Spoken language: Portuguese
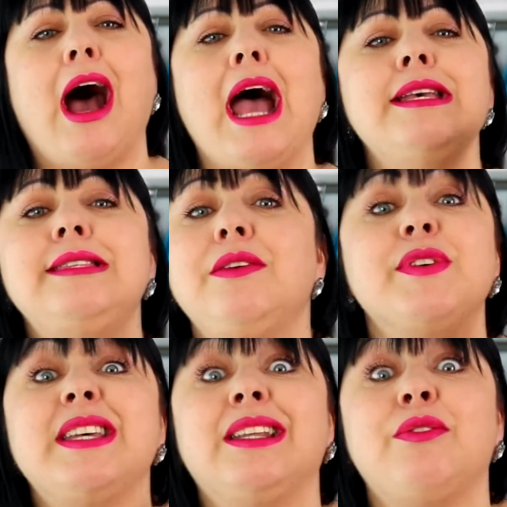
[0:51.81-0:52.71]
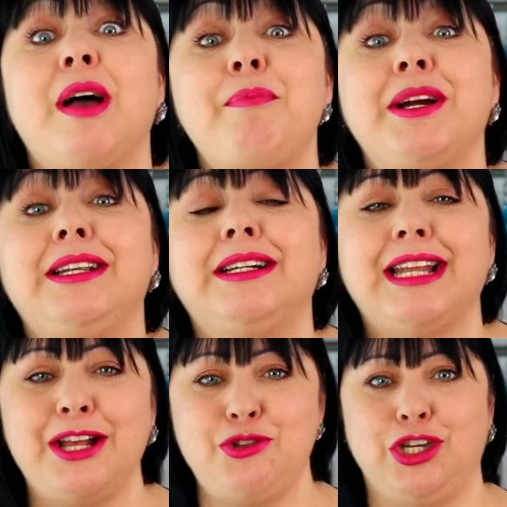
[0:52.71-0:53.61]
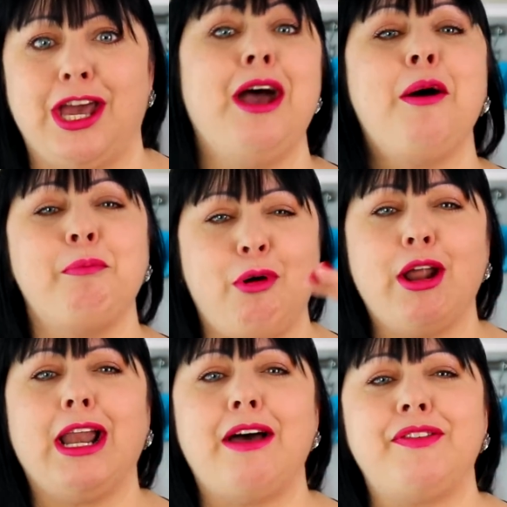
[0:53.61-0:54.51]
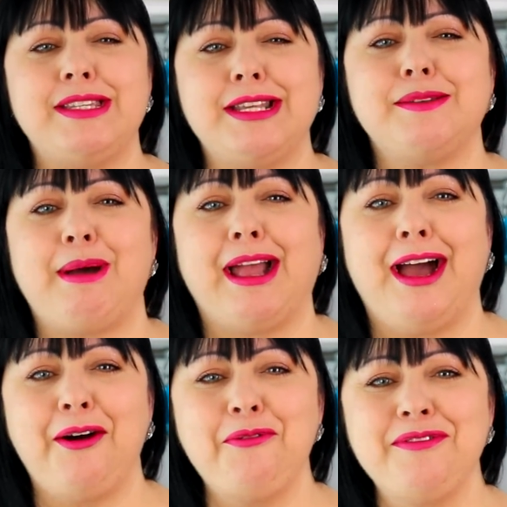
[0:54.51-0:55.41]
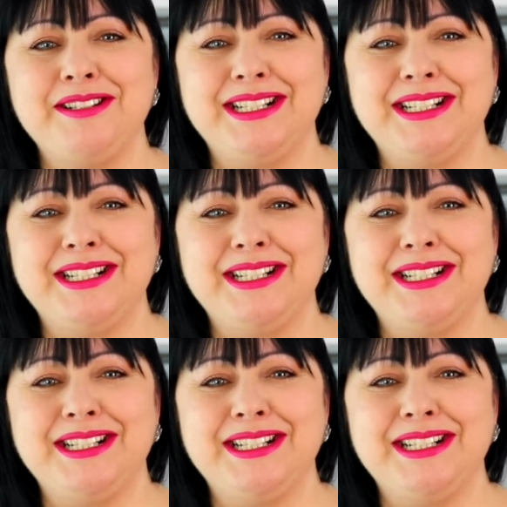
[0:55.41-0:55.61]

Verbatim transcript: Aí sim você não vai perder nadinha. Bora lá fazer esse macarrão?